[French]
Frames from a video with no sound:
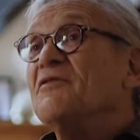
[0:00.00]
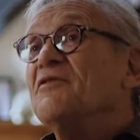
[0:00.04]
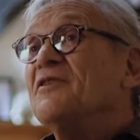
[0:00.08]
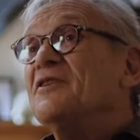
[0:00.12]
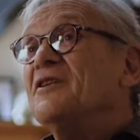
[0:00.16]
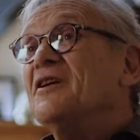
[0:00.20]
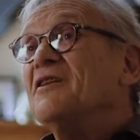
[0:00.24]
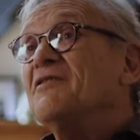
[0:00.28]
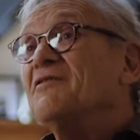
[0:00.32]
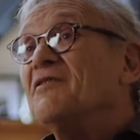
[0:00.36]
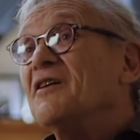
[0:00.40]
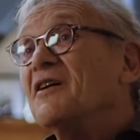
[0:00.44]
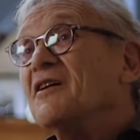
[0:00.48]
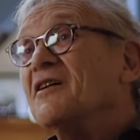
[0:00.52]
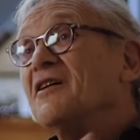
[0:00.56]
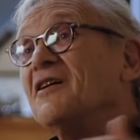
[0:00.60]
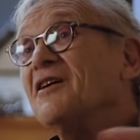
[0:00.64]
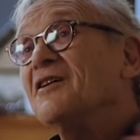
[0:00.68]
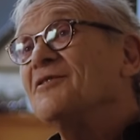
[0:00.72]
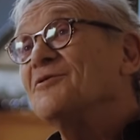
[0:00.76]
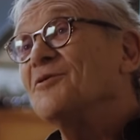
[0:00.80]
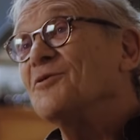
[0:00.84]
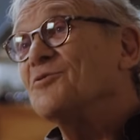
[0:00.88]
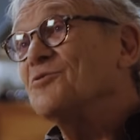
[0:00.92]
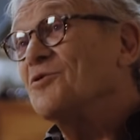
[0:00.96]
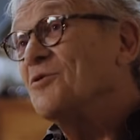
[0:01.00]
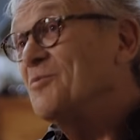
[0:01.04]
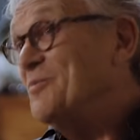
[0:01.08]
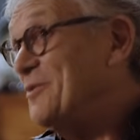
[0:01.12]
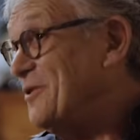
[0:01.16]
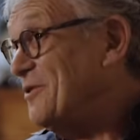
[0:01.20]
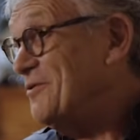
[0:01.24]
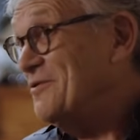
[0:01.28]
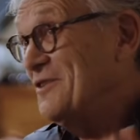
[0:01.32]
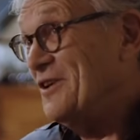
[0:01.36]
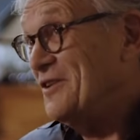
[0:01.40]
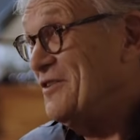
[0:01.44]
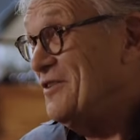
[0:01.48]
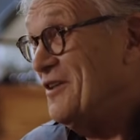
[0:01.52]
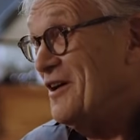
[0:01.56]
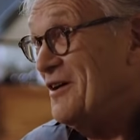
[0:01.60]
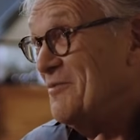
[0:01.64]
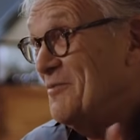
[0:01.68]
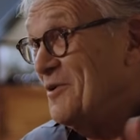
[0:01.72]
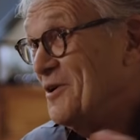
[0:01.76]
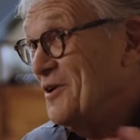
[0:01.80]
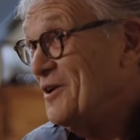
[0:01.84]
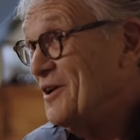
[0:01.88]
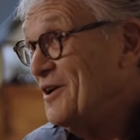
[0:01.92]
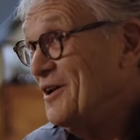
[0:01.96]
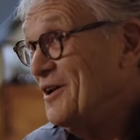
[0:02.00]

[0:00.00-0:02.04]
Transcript: FNL vaincra, tantôt Père Vietnam,